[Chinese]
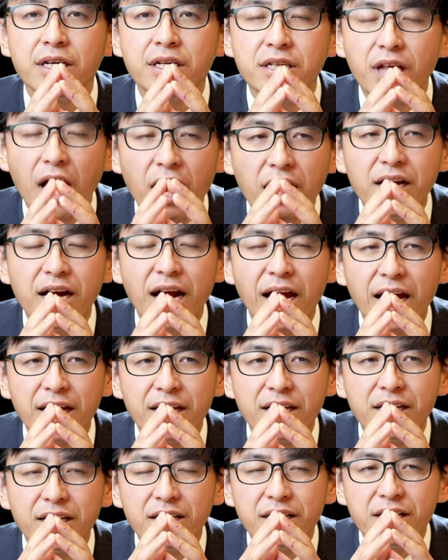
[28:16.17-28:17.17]
当
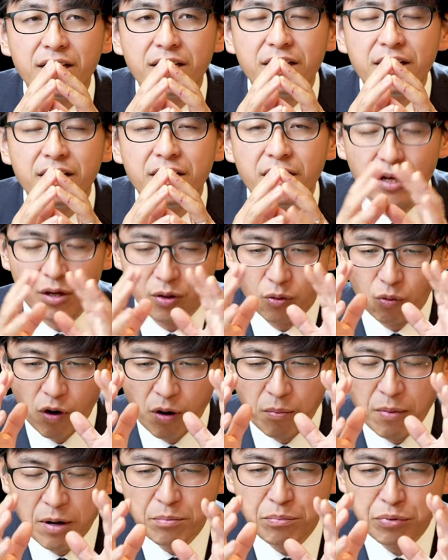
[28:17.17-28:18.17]
然，
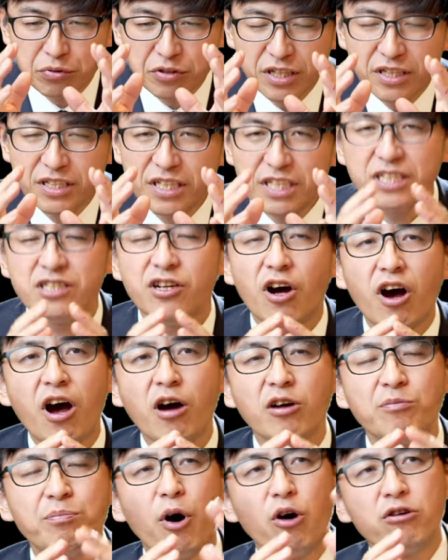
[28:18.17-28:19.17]
我们不能因着
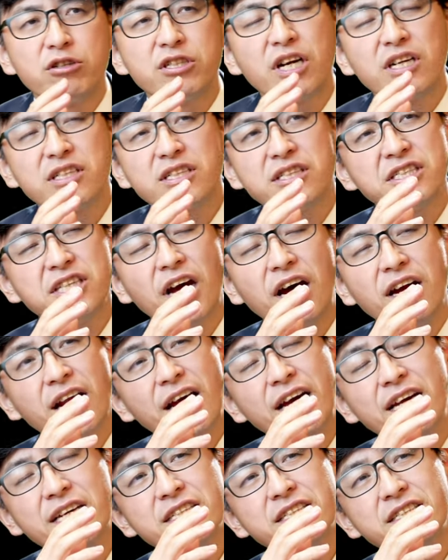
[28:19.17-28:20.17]
啊保障将
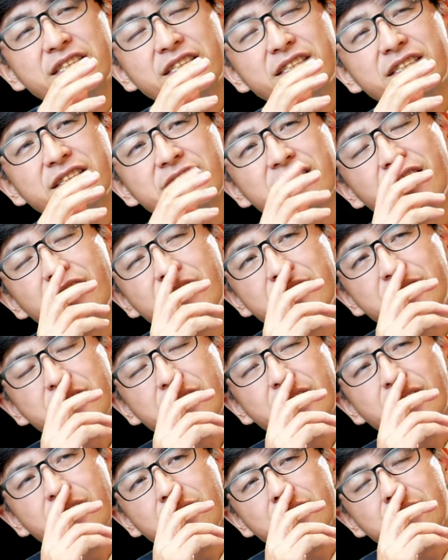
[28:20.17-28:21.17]
来这
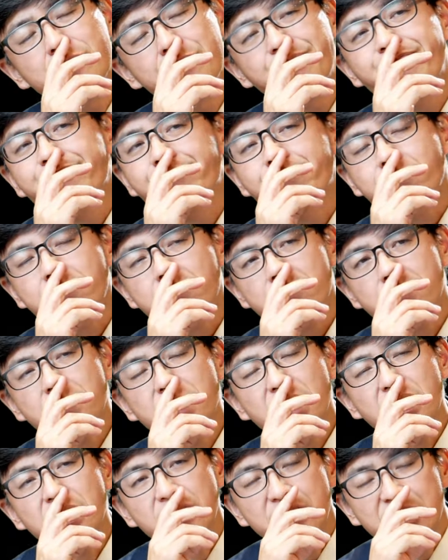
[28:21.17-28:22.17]
个
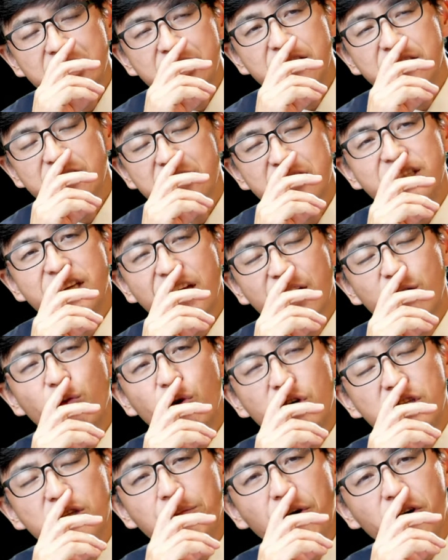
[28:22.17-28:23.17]
已经进天
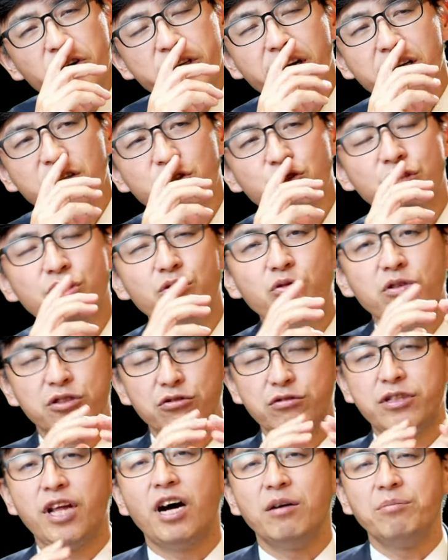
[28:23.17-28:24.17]
国的保障了，所以我
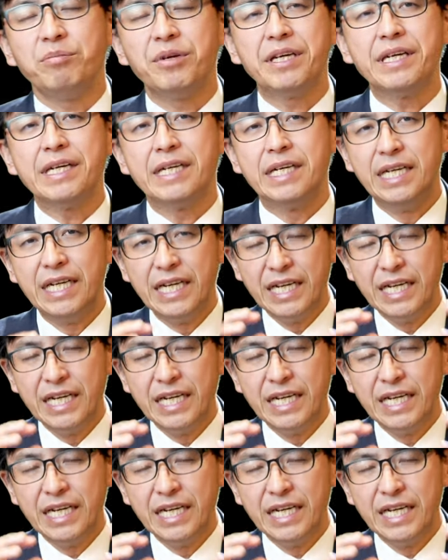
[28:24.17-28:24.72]
就躺平。